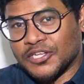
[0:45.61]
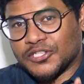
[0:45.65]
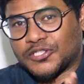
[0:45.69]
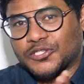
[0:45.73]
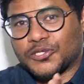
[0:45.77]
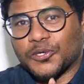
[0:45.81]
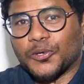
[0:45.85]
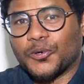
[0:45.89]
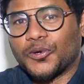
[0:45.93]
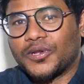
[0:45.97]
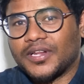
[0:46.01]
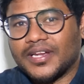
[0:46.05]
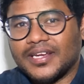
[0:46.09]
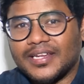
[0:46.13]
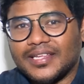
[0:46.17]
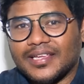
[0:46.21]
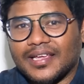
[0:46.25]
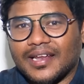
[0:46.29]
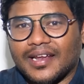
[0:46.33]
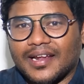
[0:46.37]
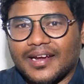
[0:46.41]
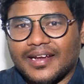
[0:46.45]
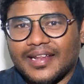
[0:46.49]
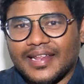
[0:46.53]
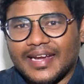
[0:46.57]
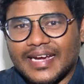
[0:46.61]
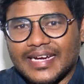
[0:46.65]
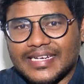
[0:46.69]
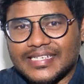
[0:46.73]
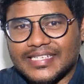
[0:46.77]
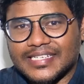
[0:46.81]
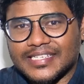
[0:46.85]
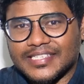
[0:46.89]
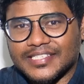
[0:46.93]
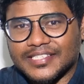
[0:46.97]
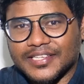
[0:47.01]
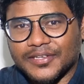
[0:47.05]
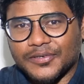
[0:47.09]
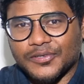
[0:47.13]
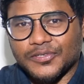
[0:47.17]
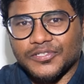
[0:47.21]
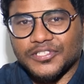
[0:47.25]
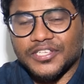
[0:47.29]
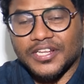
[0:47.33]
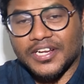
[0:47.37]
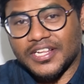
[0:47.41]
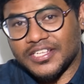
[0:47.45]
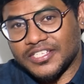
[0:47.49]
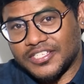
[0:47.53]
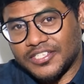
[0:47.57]
స్టోరీని ఎలా నెరేట్ చేశారు
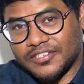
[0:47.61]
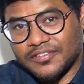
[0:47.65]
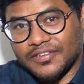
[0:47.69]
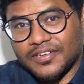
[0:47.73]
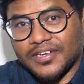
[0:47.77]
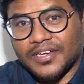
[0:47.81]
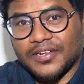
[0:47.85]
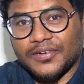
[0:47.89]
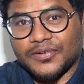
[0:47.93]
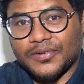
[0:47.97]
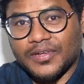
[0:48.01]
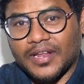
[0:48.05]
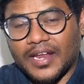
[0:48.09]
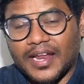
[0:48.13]
చిరంజీవి గారు